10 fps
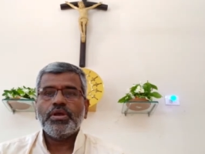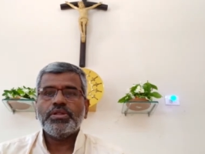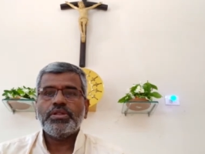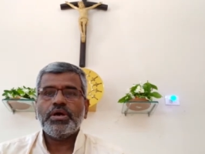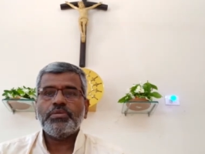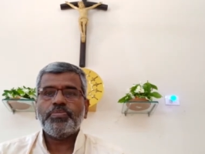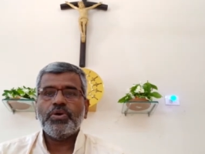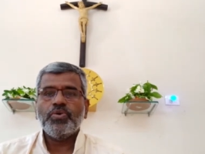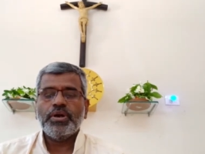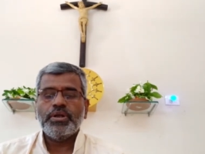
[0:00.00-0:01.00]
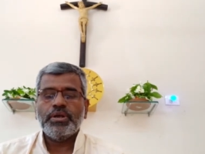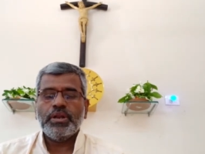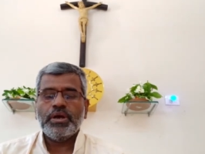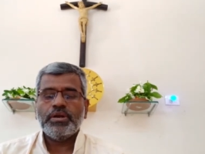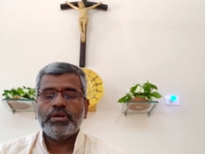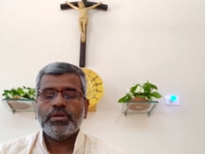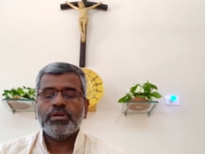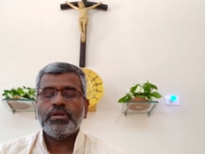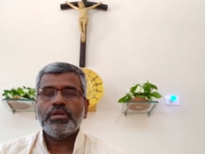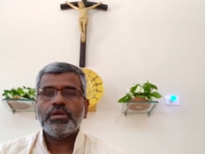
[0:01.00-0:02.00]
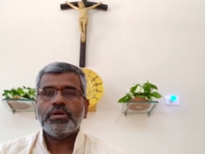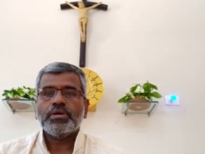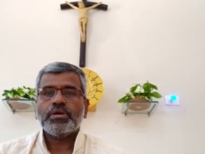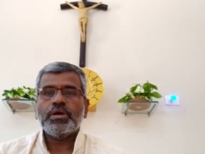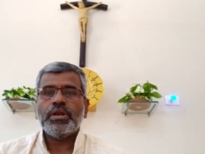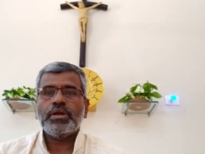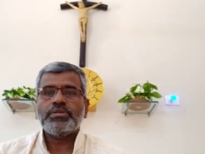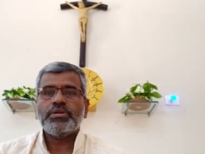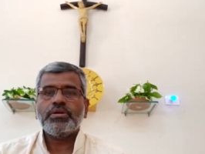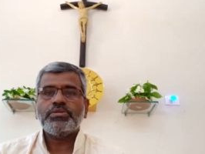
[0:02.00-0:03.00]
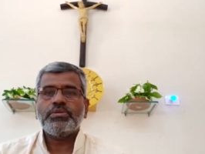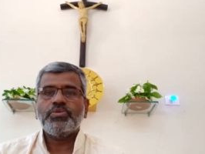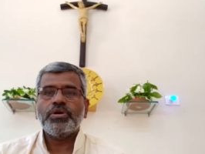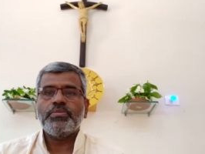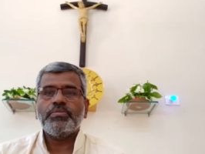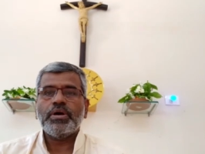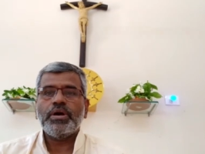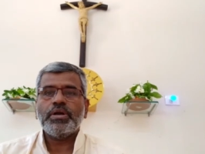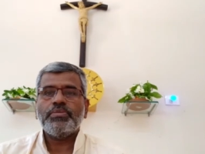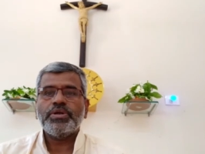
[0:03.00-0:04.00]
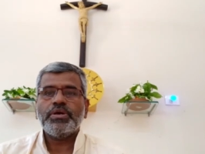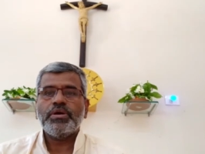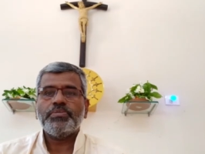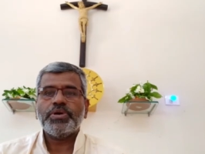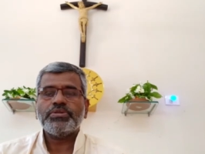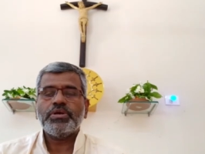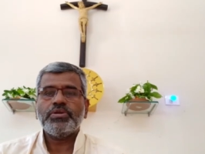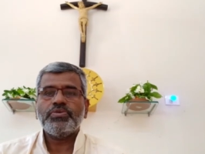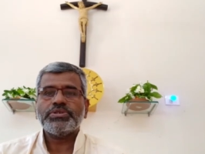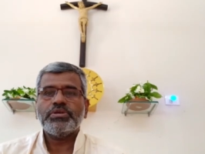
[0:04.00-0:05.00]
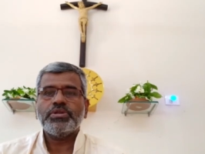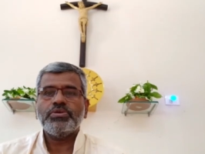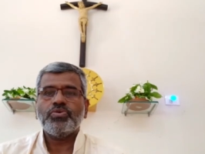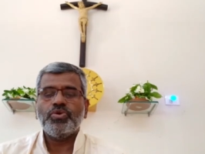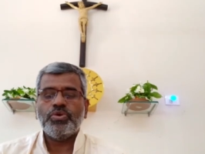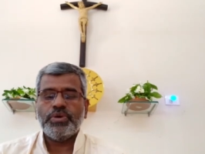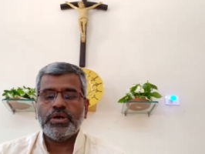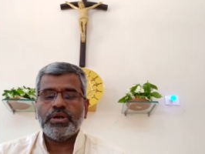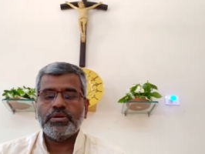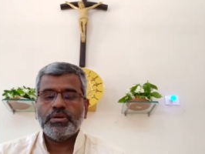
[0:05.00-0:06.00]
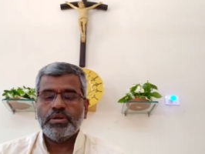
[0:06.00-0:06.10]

இதைதான் பவுல் அடிகளார் கலாத்திரை திருமுகம் ஆறாம் அதிகாரம் பத்தாவது வசனத்தில் கூறுவார்